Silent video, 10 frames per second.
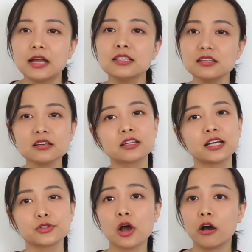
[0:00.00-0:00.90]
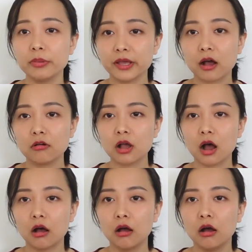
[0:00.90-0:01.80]
这个呢就好比高
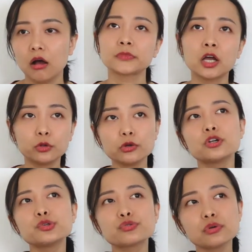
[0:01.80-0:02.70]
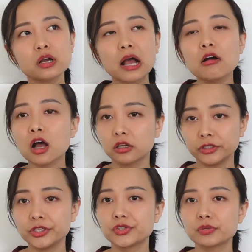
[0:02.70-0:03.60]
考，很多人说高考的
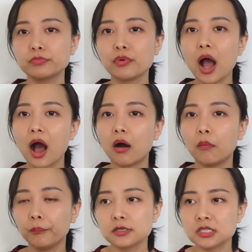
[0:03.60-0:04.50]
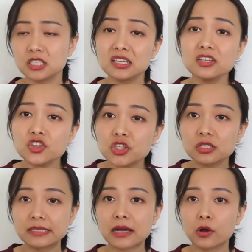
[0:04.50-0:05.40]
体制不好，是应
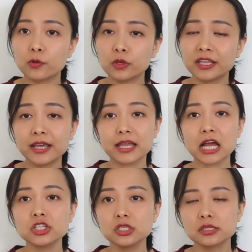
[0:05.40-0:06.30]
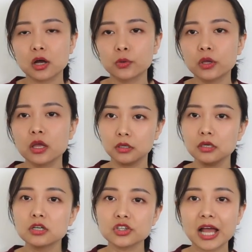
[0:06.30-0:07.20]
试教育、填鸭式教育
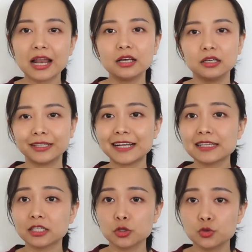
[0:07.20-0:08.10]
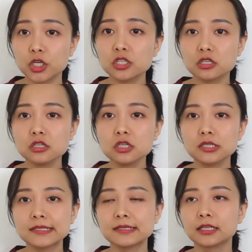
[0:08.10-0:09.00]
扼杀了大家的学习
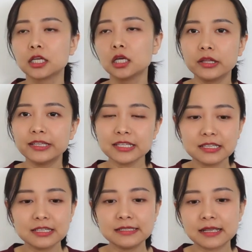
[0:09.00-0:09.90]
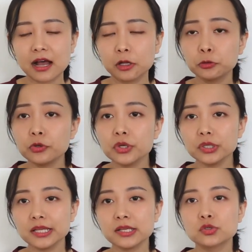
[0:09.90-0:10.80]
热情。但是你想啊，对于
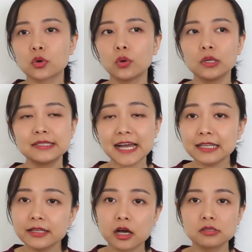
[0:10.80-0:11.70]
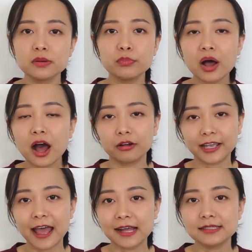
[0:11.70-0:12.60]
那种家庭条件不好
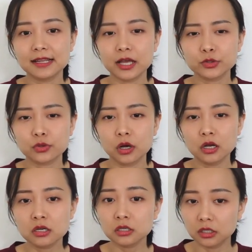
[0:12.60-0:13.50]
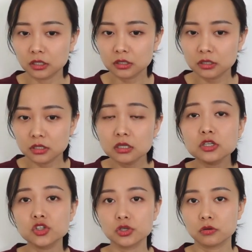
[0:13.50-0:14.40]
的孩子来说，可能真
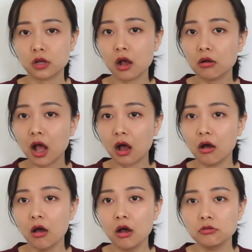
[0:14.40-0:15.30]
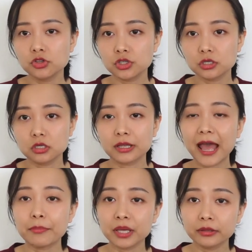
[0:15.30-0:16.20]
的只有高考是
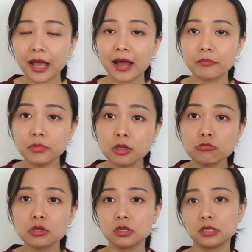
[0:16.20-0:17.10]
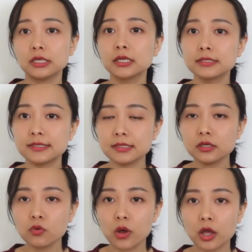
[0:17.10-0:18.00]
改变他命运的一个
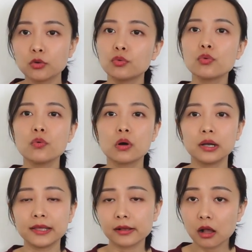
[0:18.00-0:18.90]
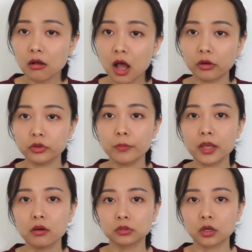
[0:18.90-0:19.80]
机会。如果连高考都
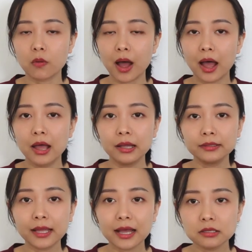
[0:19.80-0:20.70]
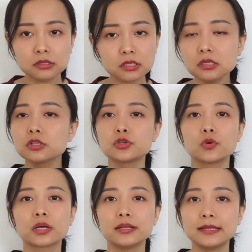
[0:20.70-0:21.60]
没有的话，他真的
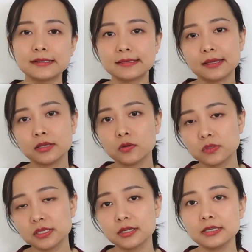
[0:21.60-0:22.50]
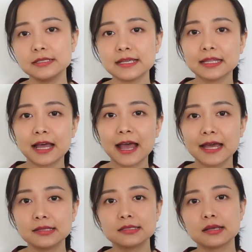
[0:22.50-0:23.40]
就跟那些有钱人家的
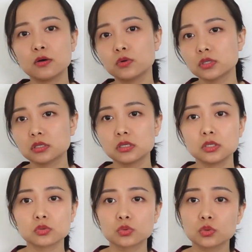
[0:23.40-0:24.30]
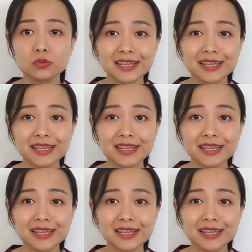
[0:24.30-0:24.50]
孩子啊，或者是那种中